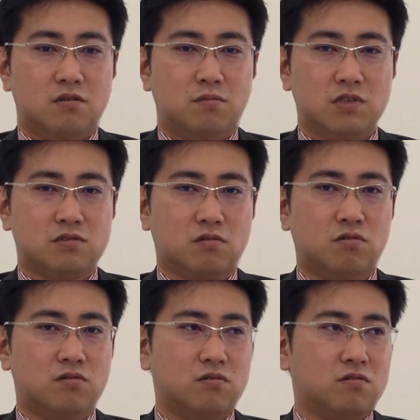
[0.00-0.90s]
まず
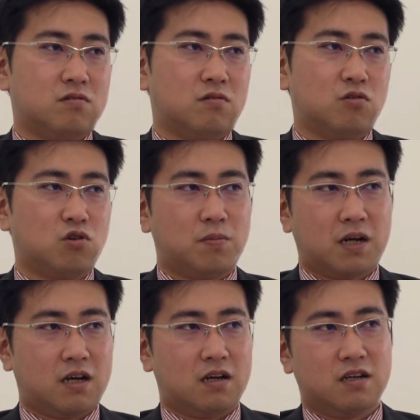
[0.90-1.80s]
この言
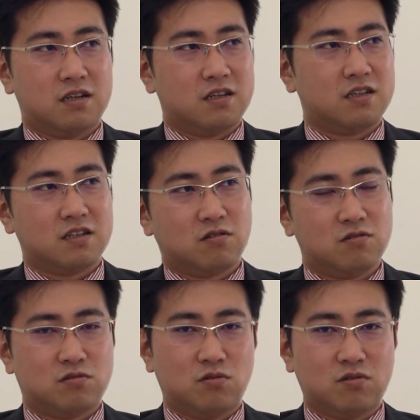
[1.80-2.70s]
葉こう
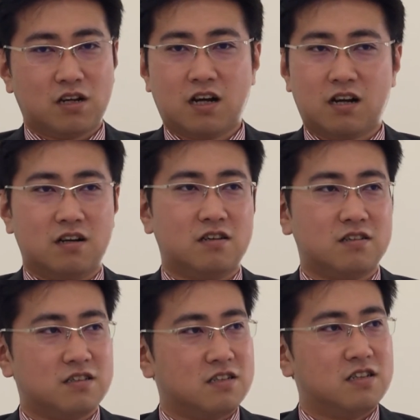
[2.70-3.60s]
いう動画、
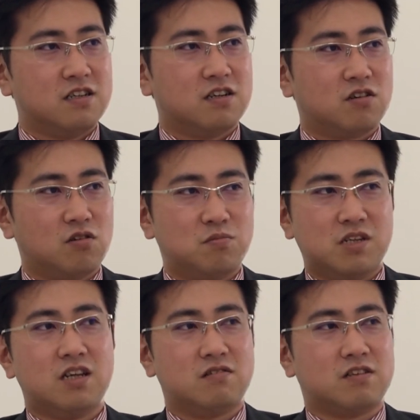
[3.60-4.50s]
これ
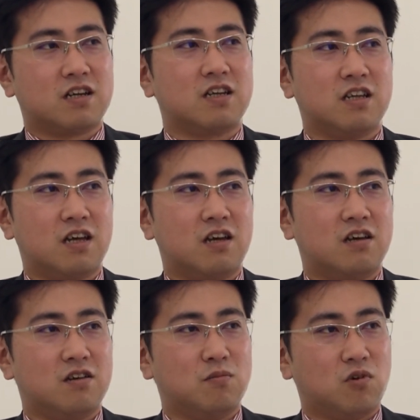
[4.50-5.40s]
見れるだけで、
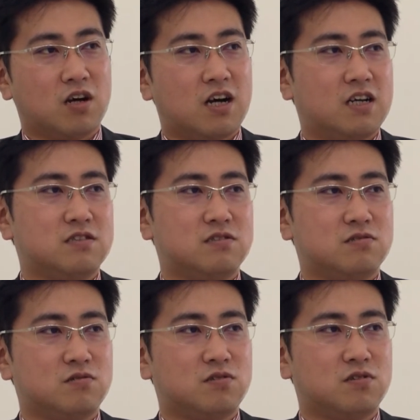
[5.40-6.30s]
もう過半
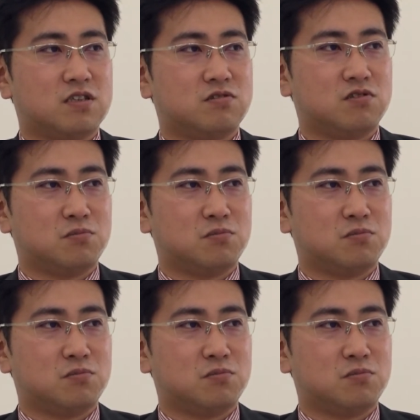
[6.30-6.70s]
数の人たちより